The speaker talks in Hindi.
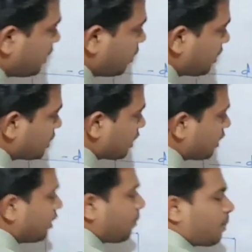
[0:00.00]
भी एलिमेंट्स
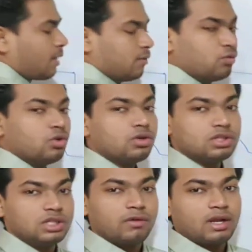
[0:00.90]
हैं वो
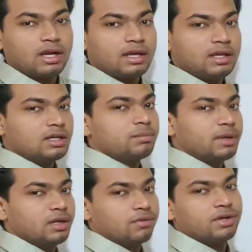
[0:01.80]
ये वाला इनर्ट
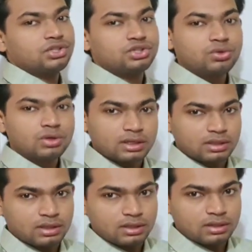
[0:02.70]
पेयर इफेक्ट शो
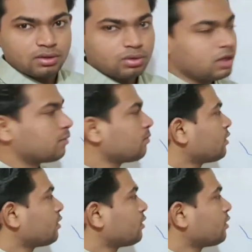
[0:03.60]
करते हैं ओके